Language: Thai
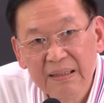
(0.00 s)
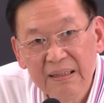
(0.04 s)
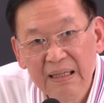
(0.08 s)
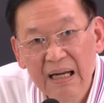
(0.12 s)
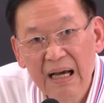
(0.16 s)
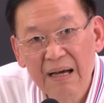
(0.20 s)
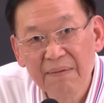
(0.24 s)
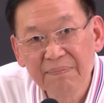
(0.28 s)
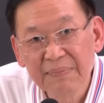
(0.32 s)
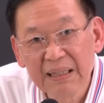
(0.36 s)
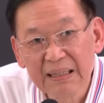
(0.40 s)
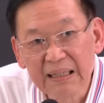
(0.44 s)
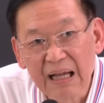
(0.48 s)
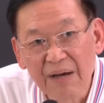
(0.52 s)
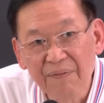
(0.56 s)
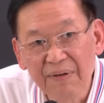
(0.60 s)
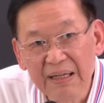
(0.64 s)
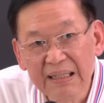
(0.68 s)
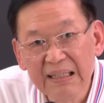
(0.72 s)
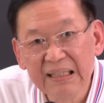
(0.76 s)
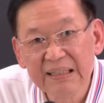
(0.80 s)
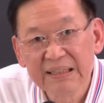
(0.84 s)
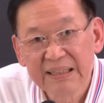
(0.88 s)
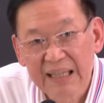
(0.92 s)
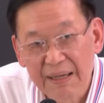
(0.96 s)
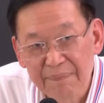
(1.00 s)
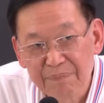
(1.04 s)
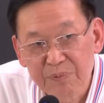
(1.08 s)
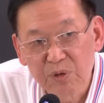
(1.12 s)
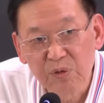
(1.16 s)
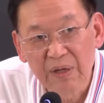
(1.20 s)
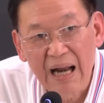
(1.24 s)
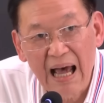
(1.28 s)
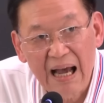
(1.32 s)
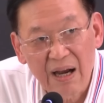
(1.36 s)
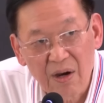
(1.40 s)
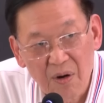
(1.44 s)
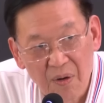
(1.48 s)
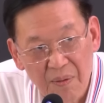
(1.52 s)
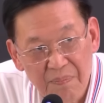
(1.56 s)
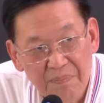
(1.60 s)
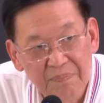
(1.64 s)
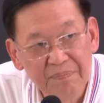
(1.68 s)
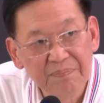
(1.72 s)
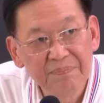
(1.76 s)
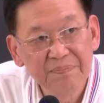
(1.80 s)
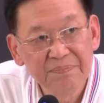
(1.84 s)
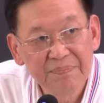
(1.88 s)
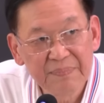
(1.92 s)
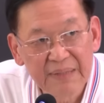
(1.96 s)
เริ่มตั้งแต่วันที่สิบตุลาคม
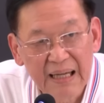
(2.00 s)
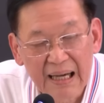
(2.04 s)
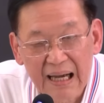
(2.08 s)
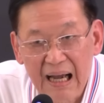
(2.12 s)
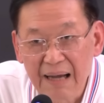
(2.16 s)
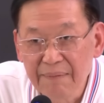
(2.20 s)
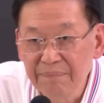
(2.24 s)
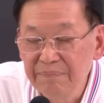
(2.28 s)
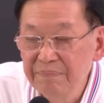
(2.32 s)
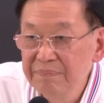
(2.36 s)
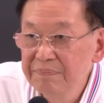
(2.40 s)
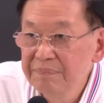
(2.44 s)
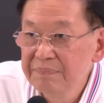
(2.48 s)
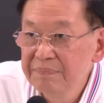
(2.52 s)
นะครับ